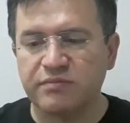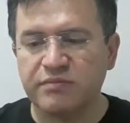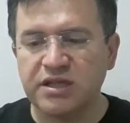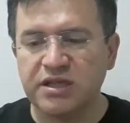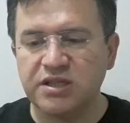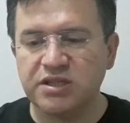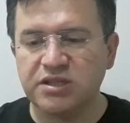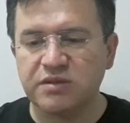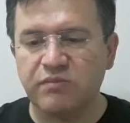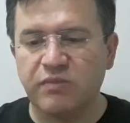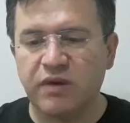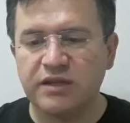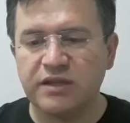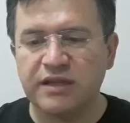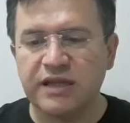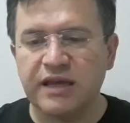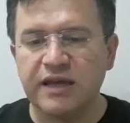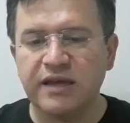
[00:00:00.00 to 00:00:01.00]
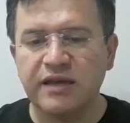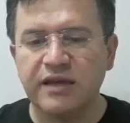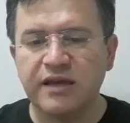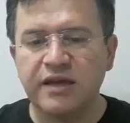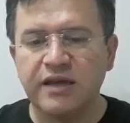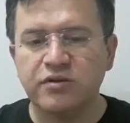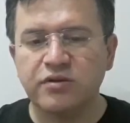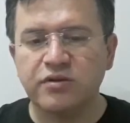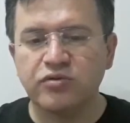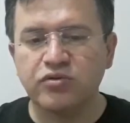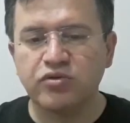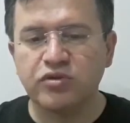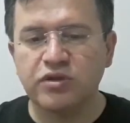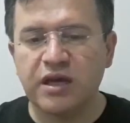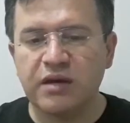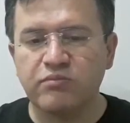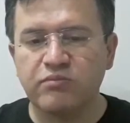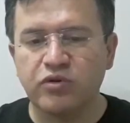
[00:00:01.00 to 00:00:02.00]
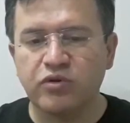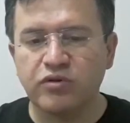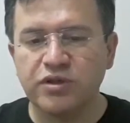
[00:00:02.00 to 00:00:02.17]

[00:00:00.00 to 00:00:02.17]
birinci madde gündem bu.